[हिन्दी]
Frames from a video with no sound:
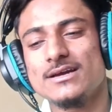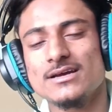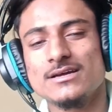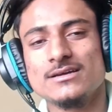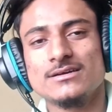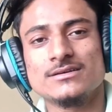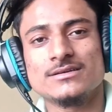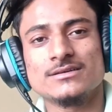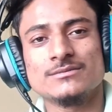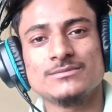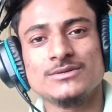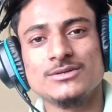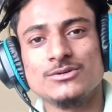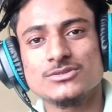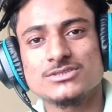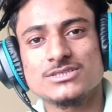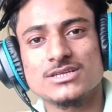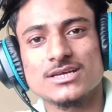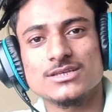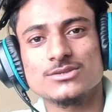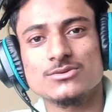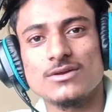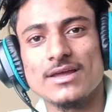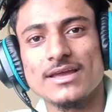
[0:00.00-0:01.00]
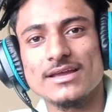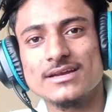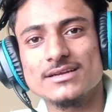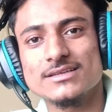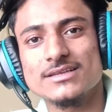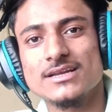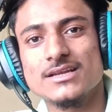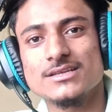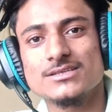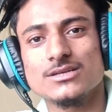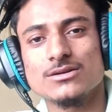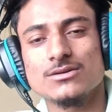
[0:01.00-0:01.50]
अगर वीडियो अच्छा लगा तो लाइक कर
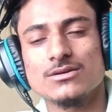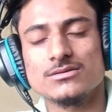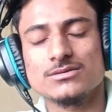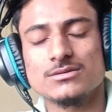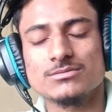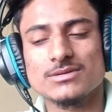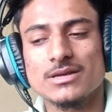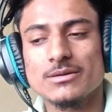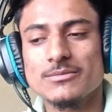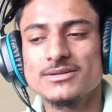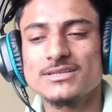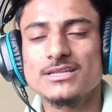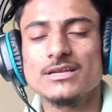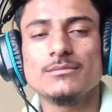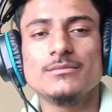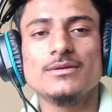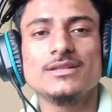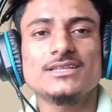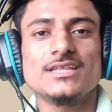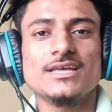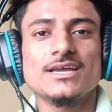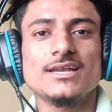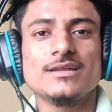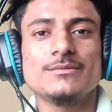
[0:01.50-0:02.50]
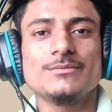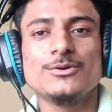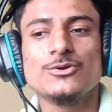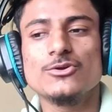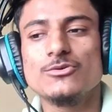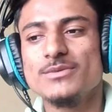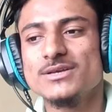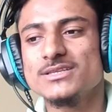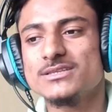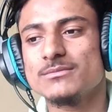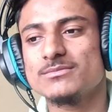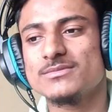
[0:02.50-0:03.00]
देना चैनल को सब्सक्राइब कर देना मिलते हैं अगले
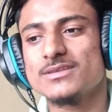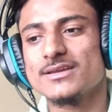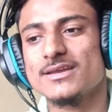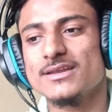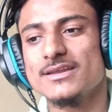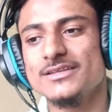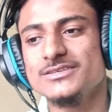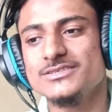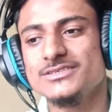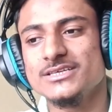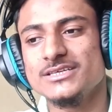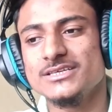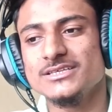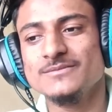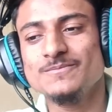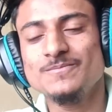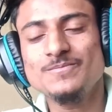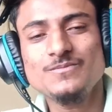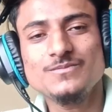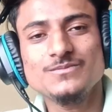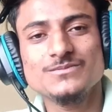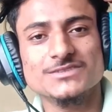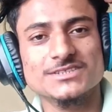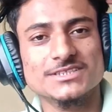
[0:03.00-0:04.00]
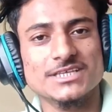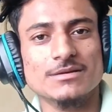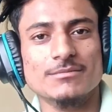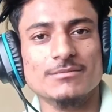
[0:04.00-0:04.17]
वीडियो में तब तक के लिए जय हिंद जय